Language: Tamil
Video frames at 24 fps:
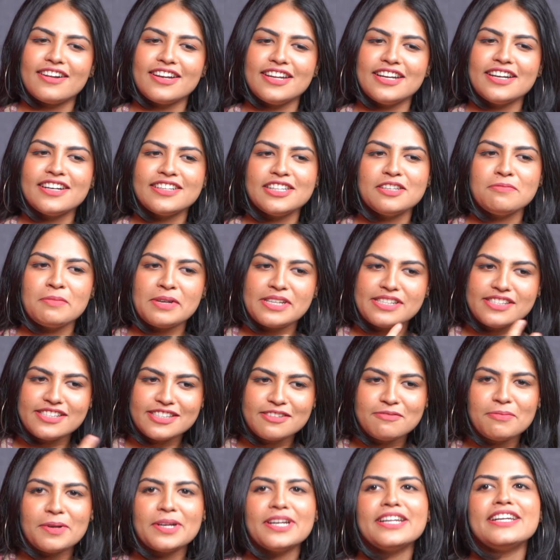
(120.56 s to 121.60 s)
நீங்கள் அதை
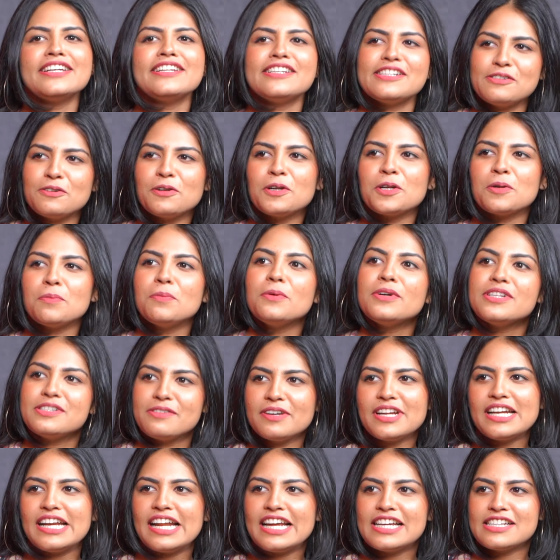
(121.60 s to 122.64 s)
மென்ஷன் பண்ணி இதெல்லாம் சொல்கிறப்போ
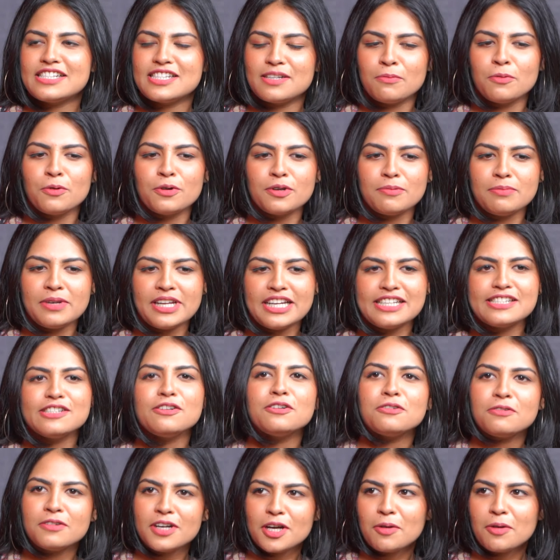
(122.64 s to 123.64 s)
இட்ஸ் வெரி நைஸ் நம்ம ஒரு பிளேஸில் ஒரு